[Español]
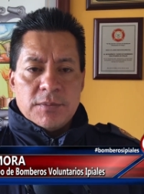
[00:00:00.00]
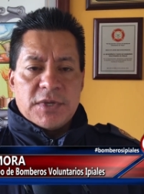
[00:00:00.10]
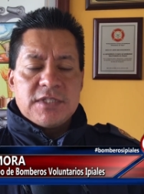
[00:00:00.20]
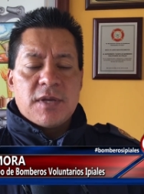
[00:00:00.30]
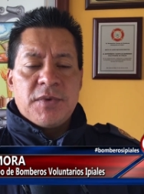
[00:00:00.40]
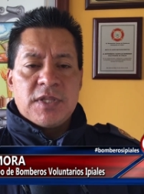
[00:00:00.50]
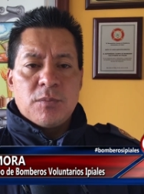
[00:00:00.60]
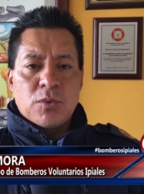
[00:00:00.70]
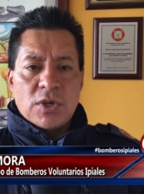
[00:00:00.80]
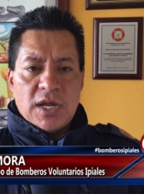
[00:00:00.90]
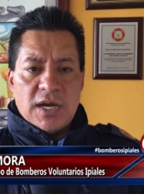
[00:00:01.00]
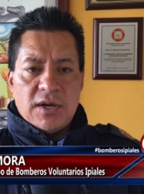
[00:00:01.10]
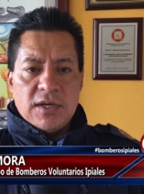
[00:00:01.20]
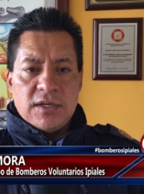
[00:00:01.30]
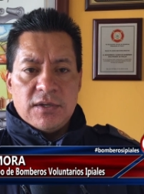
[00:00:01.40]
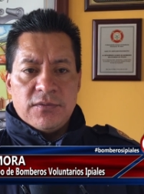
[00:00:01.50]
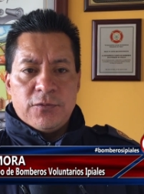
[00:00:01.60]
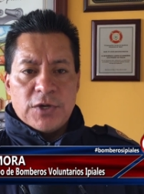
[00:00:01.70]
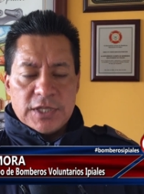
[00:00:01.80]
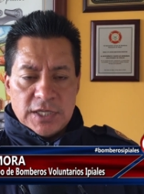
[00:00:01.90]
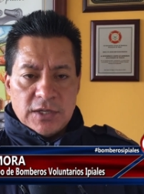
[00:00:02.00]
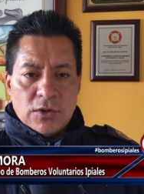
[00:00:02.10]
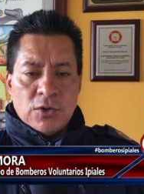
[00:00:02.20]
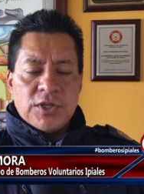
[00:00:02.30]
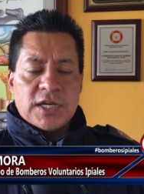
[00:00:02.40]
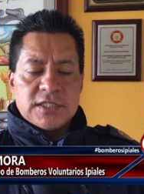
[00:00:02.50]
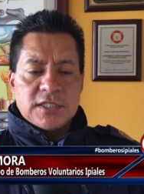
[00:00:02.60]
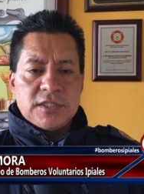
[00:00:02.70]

precisamente por la eh, fuerte onda que se